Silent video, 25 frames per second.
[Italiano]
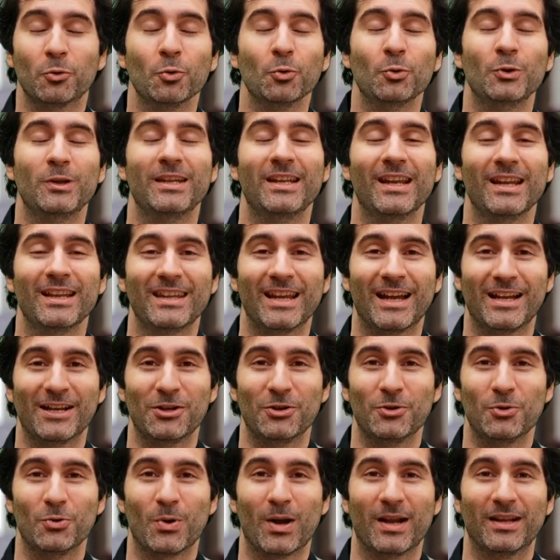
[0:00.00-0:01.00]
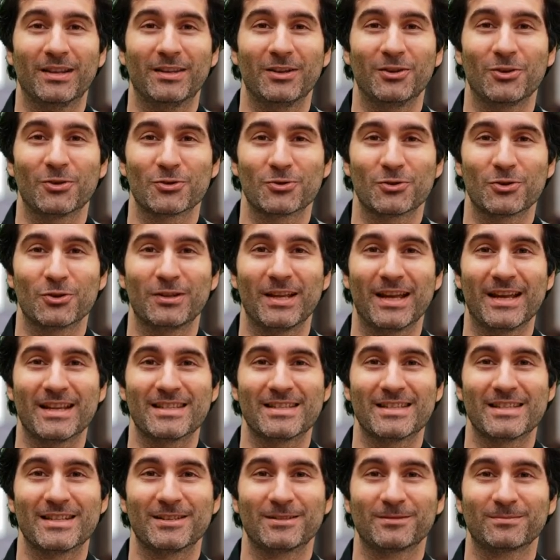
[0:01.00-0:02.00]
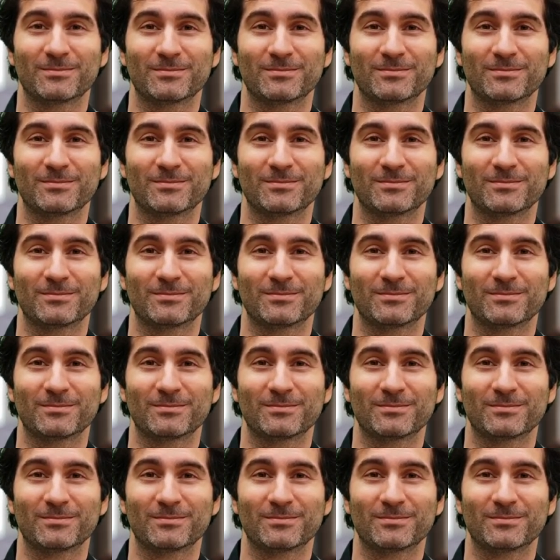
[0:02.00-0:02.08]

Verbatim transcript: tutti i dettagli durante il nostro test.